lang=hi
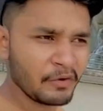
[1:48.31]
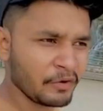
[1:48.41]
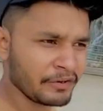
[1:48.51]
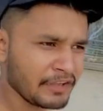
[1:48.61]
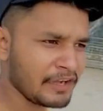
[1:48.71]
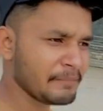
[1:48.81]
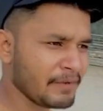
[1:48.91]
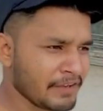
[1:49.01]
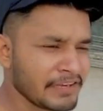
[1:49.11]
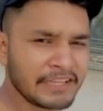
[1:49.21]
और यहाँ पर
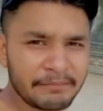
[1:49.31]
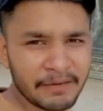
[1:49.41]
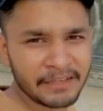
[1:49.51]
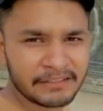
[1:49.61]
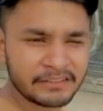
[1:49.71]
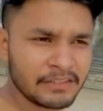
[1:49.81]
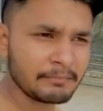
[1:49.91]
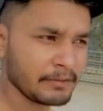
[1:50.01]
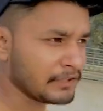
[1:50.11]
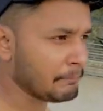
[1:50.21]
आने के बाद
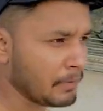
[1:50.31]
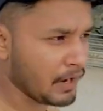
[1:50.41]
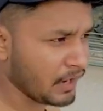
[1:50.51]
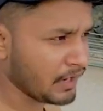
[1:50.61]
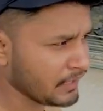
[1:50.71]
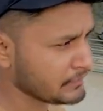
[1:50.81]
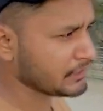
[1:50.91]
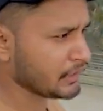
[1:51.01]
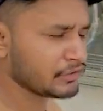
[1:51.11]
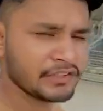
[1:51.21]
मतलब पहाड़ है
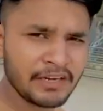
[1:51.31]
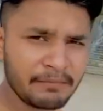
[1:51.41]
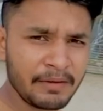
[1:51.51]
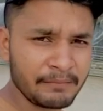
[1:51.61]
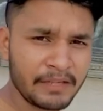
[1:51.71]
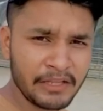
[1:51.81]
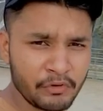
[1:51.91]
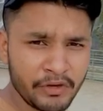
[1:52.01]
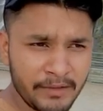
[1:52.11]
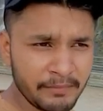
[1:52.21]
चारों तरफ हमने
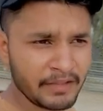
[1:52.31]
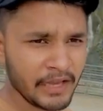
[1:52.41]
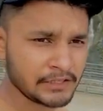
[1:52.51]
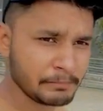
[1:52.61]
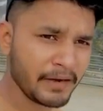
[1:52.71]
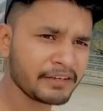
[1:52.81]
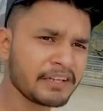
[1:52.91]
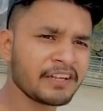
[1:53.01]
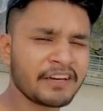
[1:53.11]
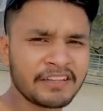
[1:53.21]
यूएई में ये एक्सपेक्ट
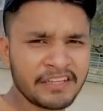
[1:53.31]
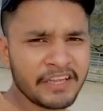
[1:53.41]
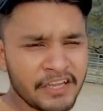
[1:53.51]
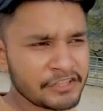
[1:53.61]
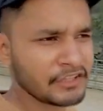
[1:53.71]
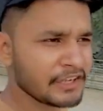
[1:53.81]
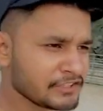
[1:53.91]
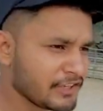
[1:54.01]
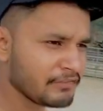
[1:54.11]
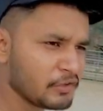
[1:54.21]
नहीं करा था कि इतना
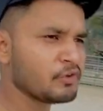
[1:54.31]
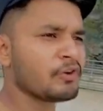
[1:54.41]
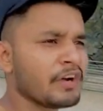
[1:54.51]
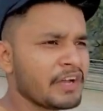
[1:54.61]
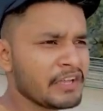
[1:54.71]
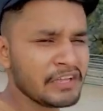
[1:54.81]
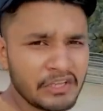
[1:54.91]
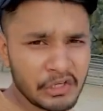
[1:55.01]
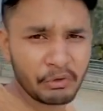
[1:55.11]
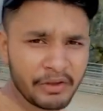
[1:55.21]
अच्छा व्यू होगा
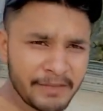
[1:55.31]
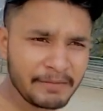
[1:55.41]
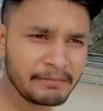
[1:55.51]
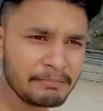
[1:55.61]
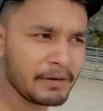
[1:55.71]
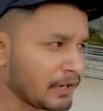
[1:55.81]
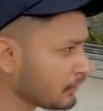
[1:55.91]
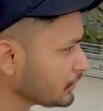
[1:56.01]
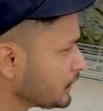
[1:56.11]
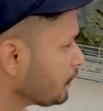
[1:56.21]
यूएई में भी
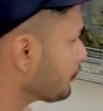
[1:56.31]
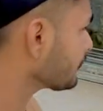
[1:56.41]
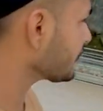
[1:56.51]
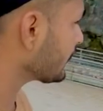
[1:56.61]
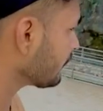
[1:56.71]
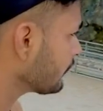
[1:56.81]
पहाड़ों का और ये